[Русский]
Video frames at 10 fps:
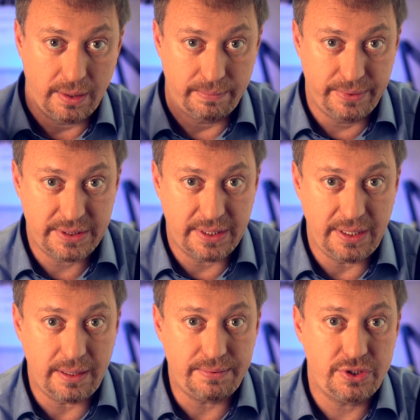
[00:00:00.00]
быть
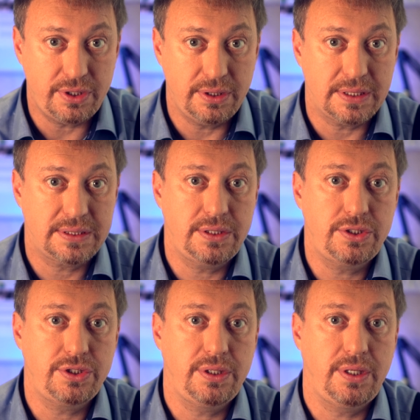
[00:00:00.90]
крепче и
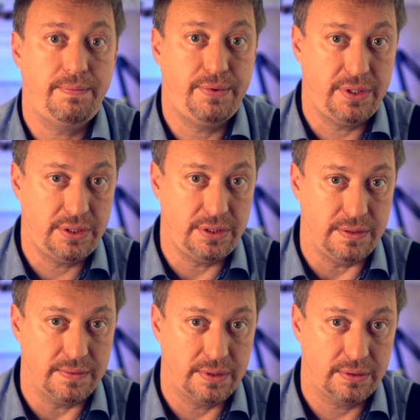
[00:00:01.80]
насыщеннее
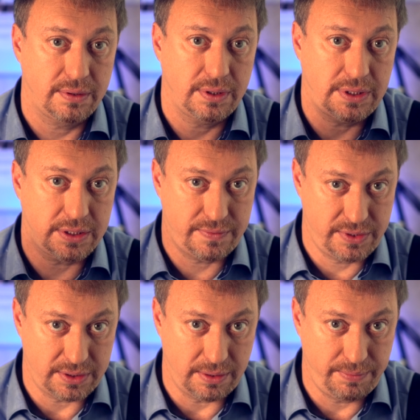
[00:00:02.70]
аперитива, также
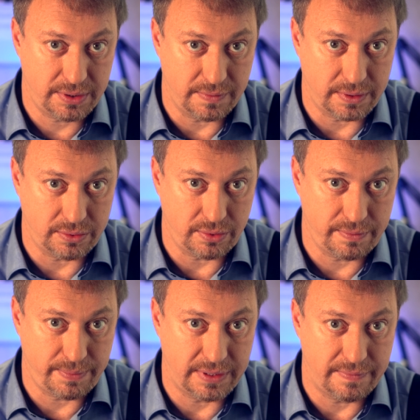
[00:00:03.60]
всех напитков,
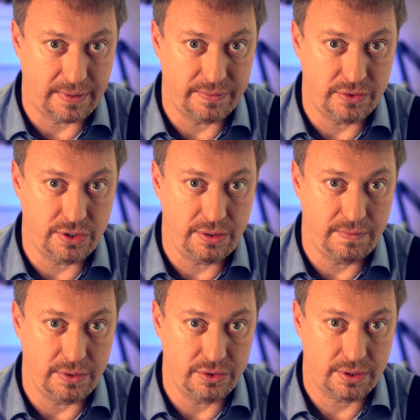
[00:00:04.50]
которые вы подавали в течение
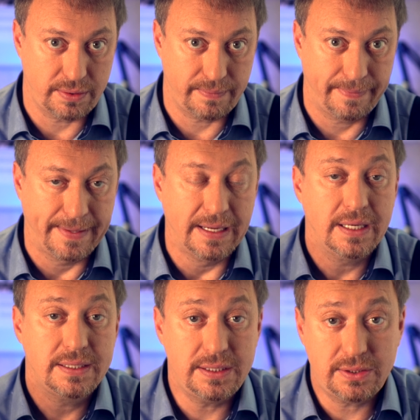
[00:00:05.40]
вечера.
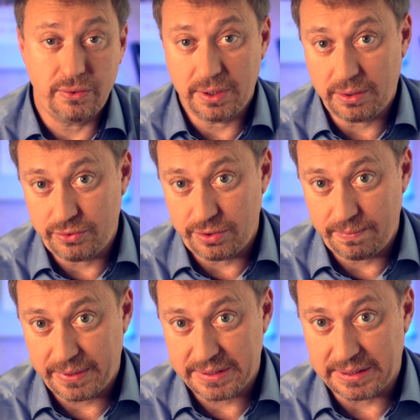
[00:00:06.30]
Здесь логика очень
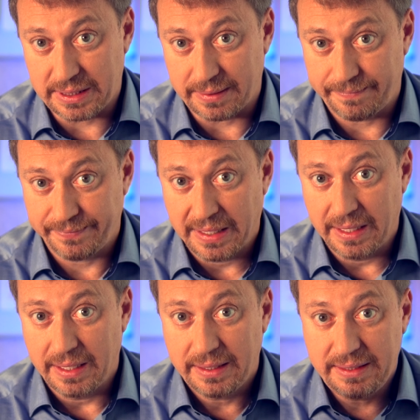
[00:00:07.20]
проста.
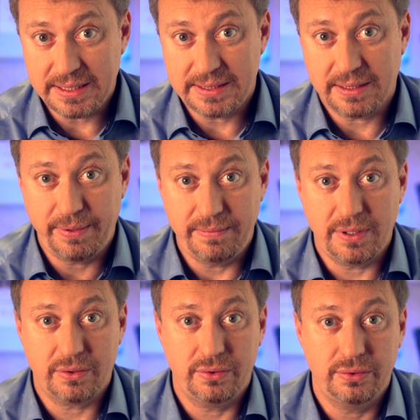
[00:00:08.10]
Если, к
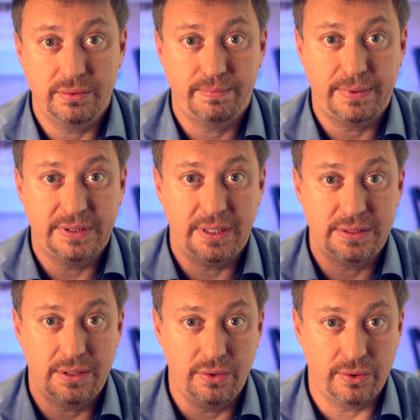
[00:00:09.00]
примеру,
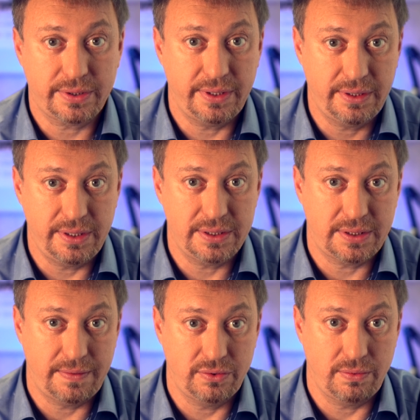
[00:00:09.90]
подать легкое
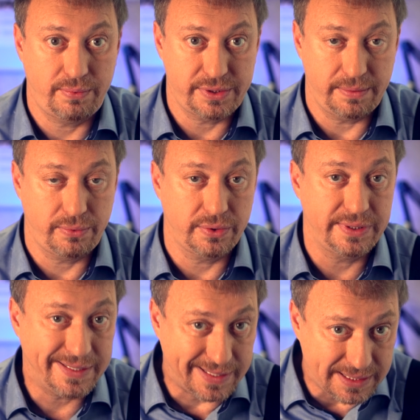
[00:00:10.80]
игристое вино после
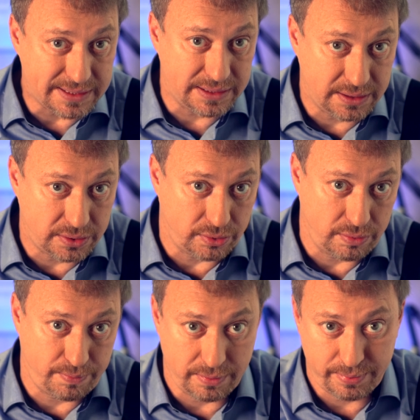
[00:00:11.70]
плотных красных, то
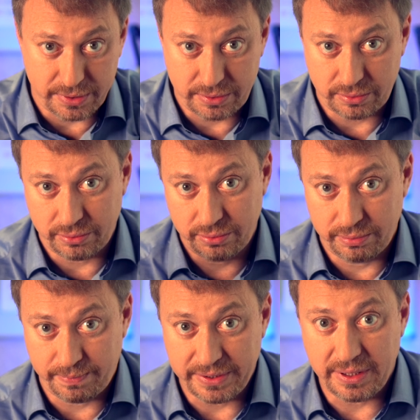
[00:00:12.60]
оно
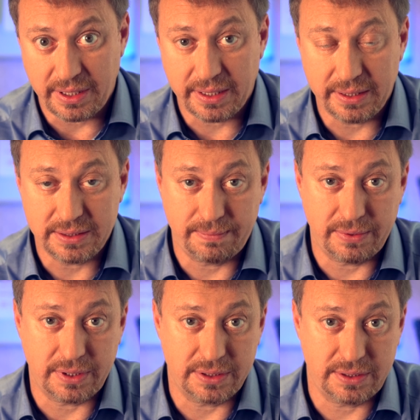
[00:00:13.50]
попросту потеряется,
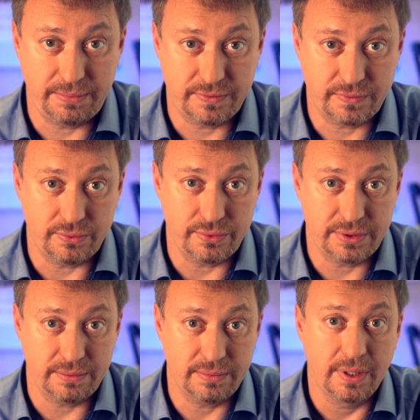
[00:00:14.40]
покажется
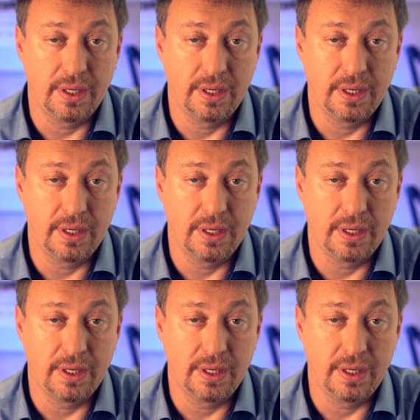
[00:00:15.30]
безвкусным.